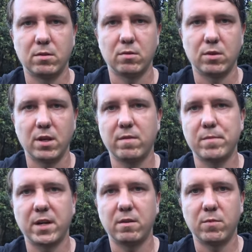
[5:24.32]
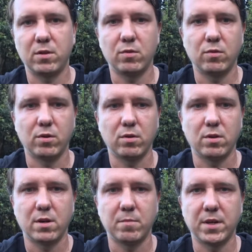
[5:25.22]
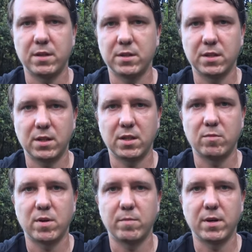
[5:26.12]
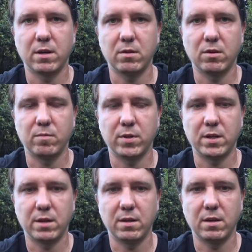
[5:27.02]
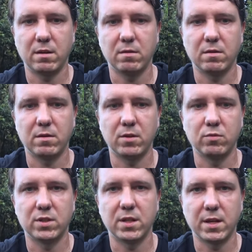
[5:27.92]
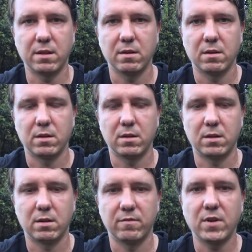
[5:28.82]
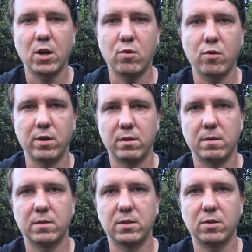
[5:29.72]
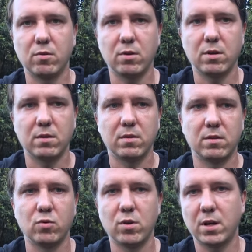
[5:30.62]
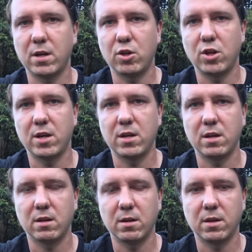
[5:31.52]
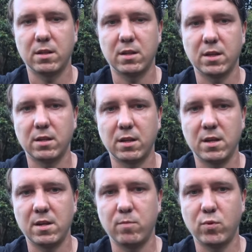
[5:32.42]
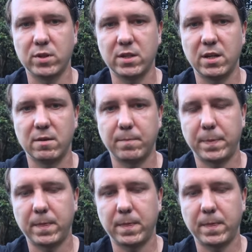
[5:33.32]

то я вам рекомендую обратиться к этому оператору, подойти и узнать, а, в какой срок до окончания контракта или после